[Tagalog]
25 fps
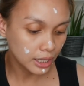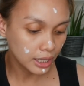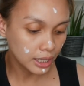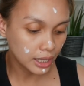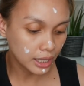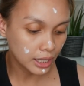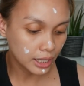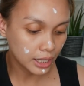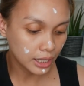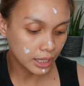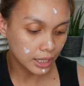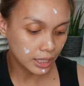
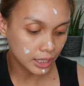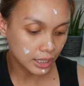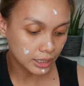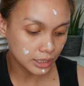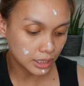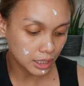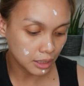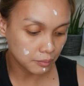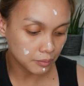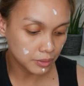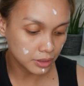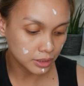And
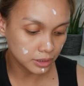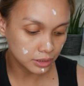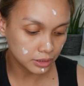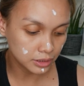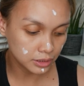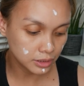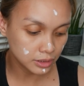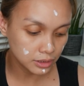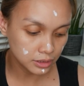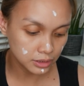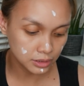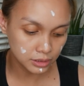I'm
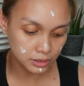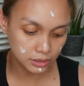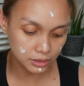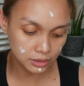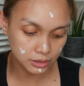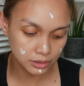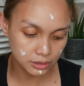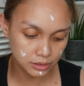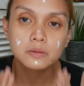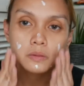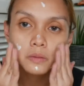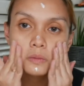gonna
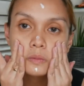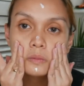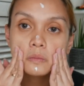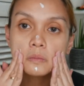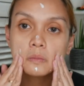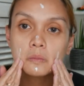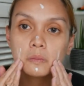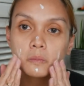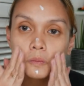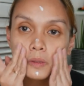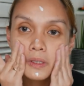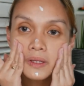
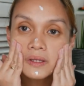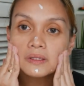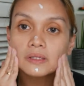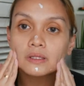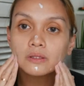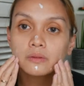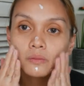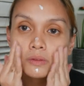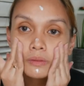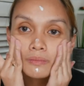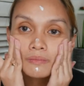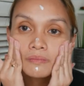blend
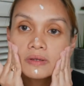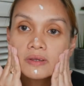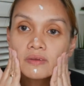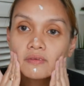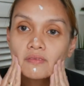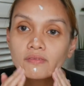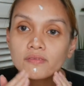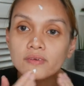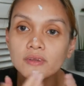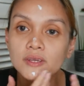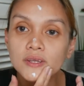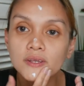it with my
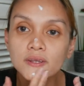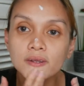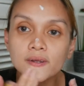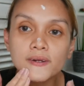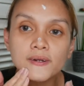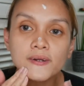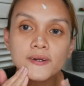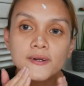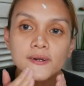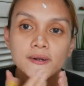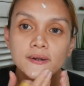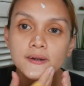
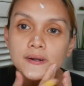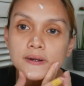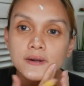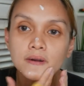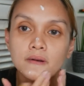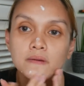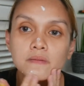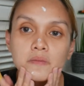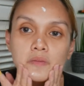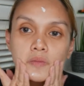finger.